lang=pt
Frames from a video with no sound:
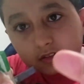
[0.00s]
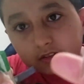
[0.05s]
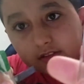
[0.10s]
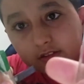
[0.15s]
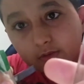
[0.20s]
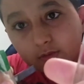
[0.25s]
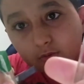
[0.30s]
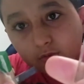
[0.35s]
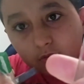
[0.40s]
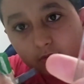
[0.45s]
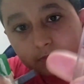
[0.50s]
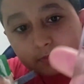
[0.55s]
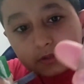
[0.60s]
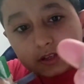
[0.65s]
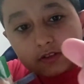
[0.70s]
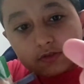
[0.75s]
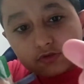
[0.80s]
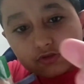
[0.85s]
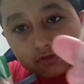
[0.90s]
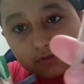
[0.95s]
que eu
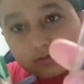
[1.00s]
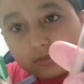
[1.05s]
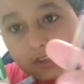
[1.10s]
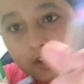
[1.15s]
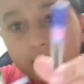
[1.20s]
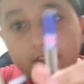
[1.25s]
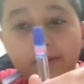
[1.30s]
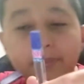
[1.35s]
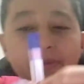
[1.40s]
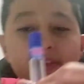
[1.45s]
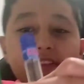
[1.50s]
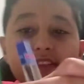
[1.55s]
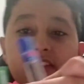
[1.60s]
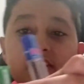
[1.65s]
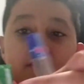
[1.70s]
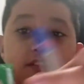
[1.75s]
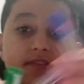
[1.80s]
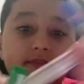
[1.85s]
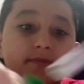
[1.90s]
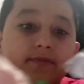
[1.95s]
comprei junto com a
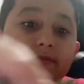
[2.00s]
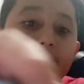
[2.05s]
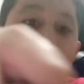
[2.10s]
lapiseira.